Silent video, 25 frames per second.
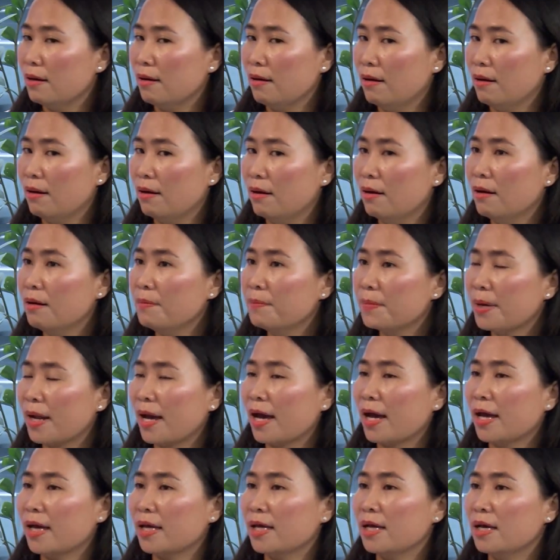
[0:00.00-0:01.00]
Ờ, hôm
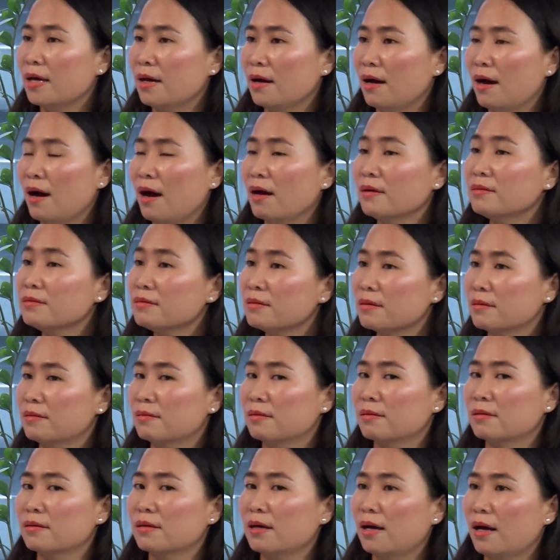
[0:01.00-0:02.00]
nay ấn
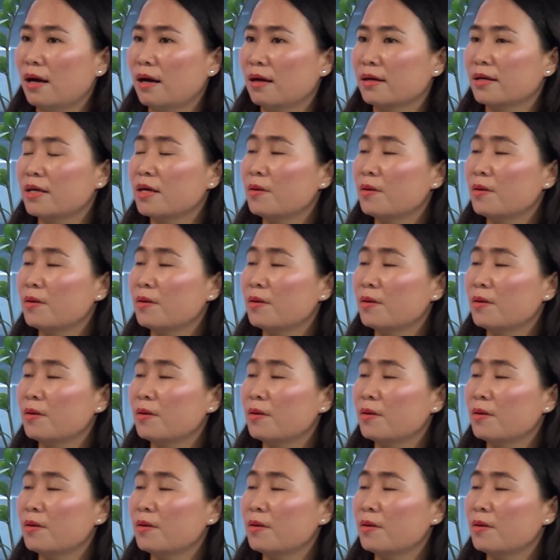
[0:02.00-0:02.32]
tượng à,